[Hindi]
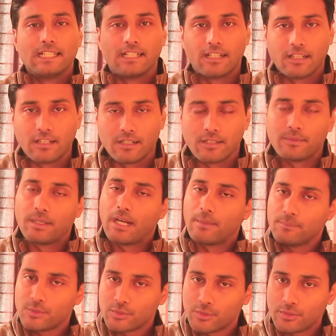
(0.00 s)
आ,
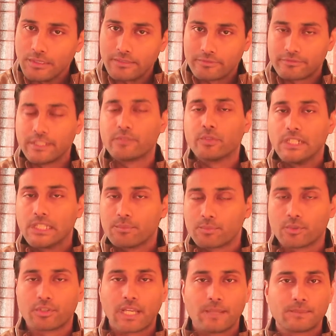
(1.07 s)
हम जो फ्रीक्वेंटली
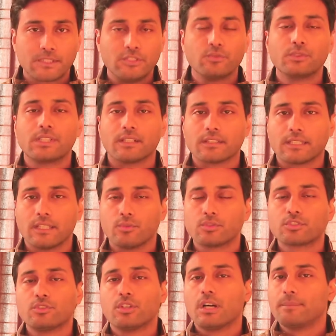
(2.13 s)
प्रोग्राम्स यूज करते हैं
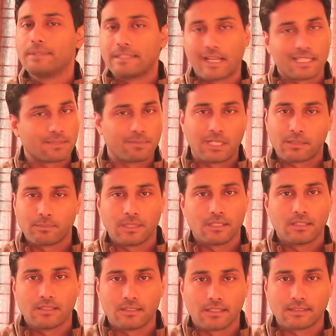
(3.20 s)
उसको हम टास्क बार
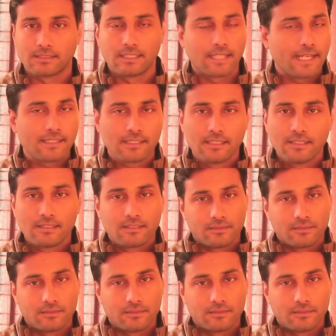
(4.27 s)
में रखते हैं राइट